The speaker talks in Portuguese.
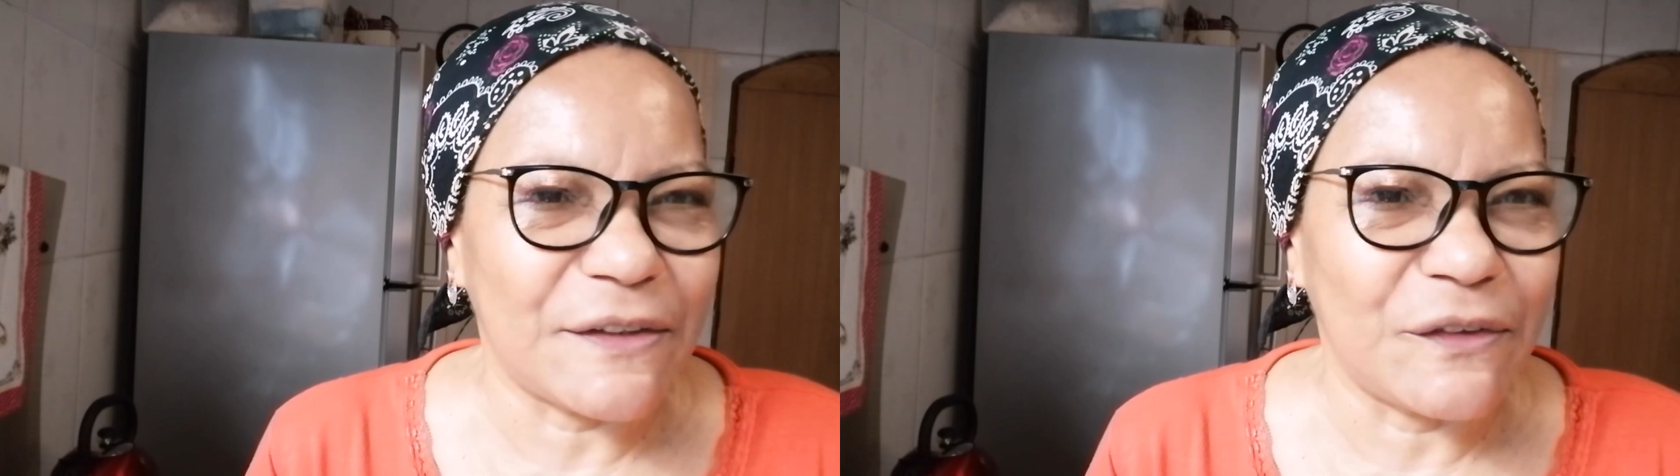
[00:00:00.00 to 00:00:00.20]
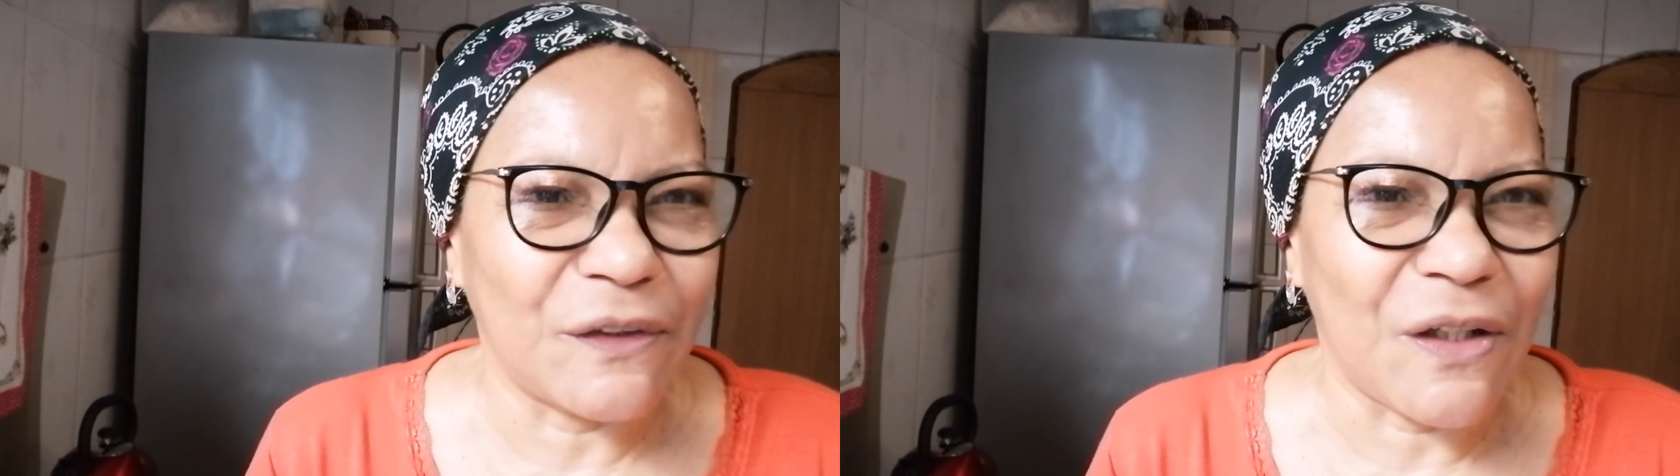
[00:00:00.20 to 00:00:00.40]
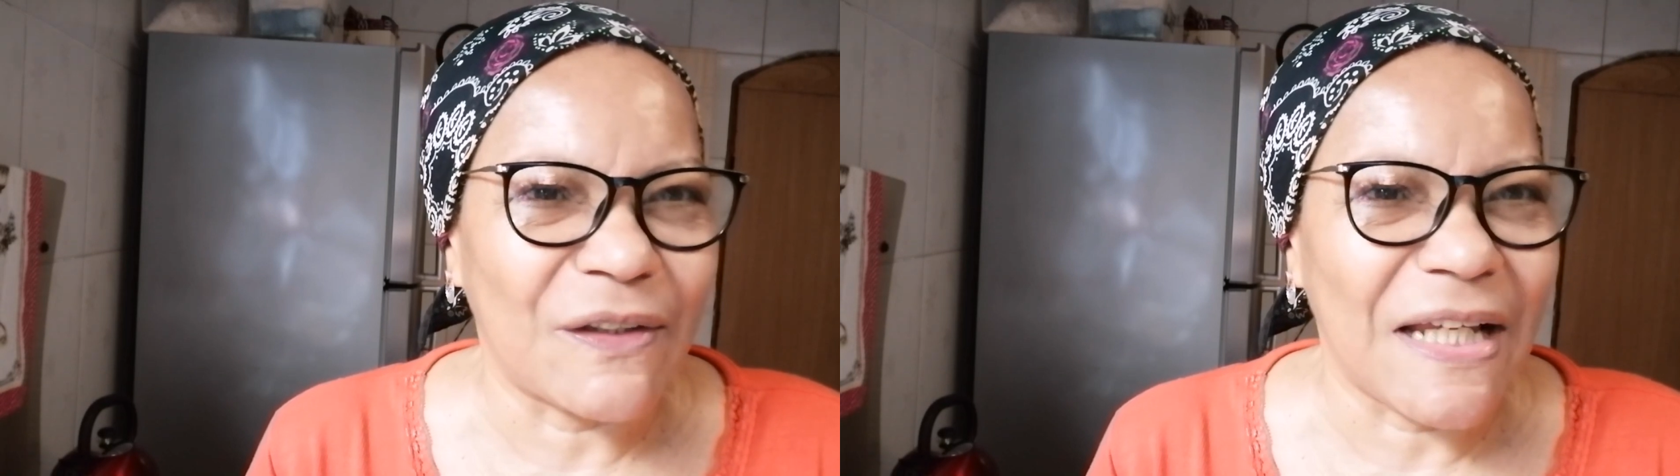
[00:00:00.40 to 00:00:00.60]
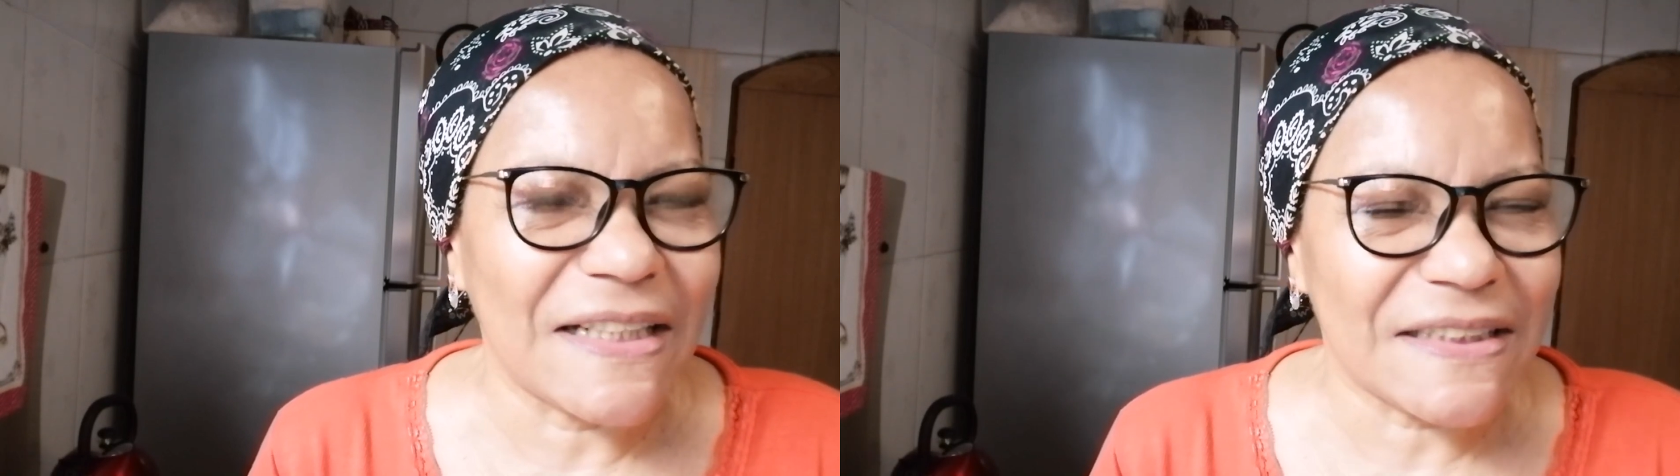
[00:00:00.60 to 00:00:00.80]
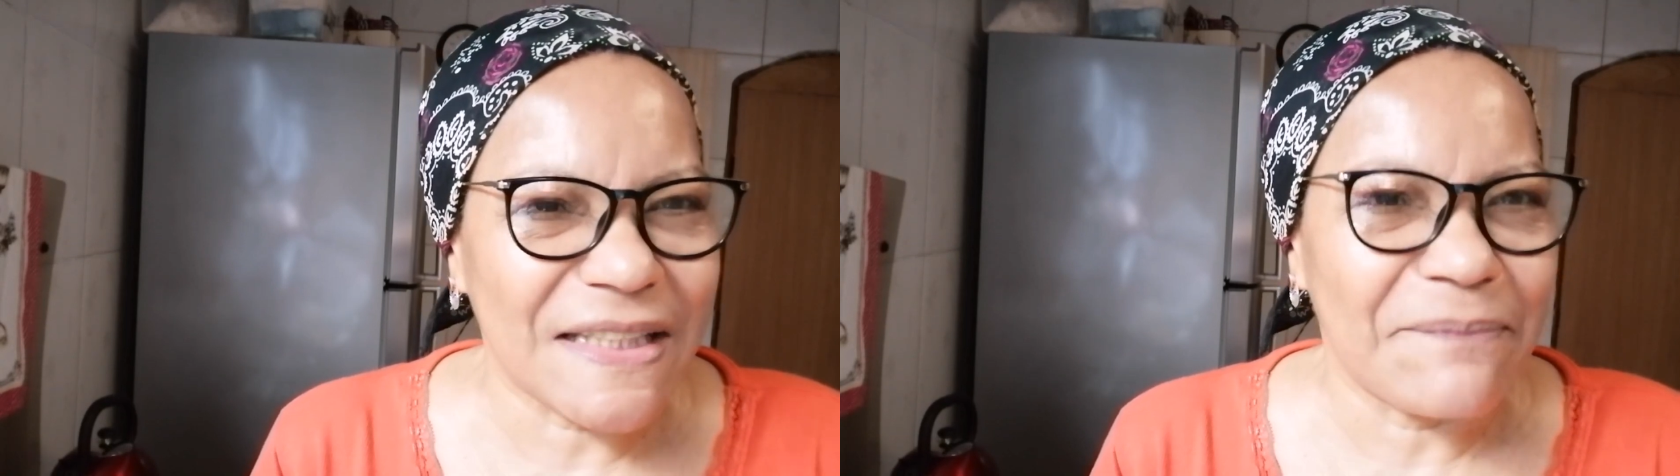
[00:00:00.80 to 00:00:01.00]
do
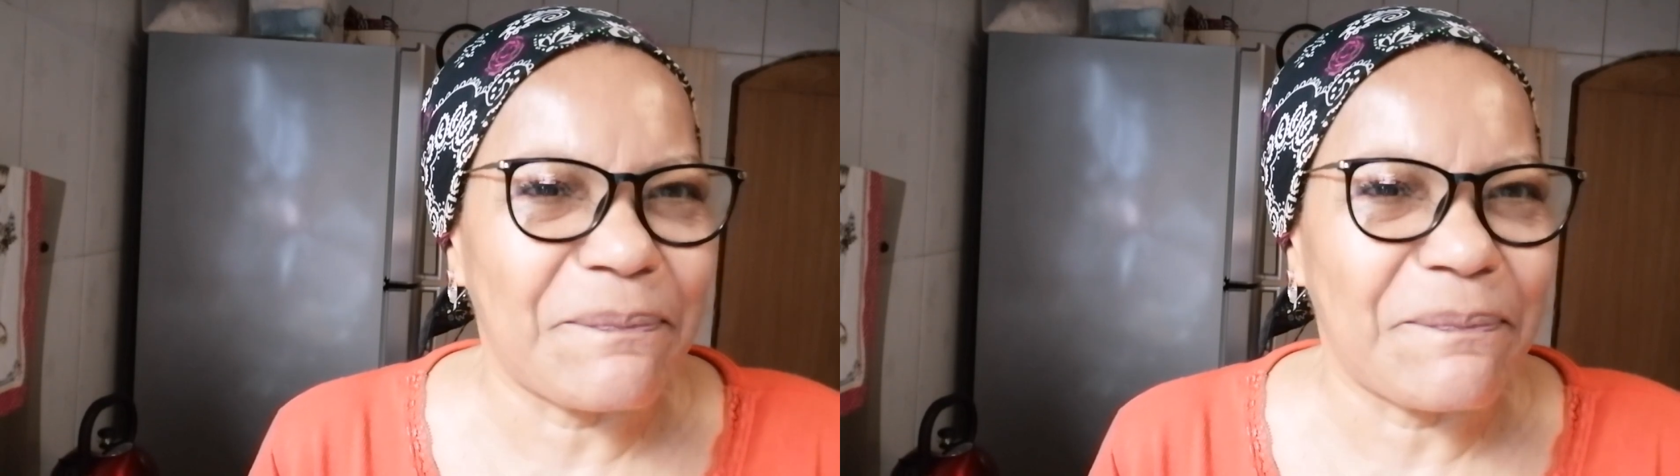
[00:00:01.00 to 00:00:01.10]
Nordeste é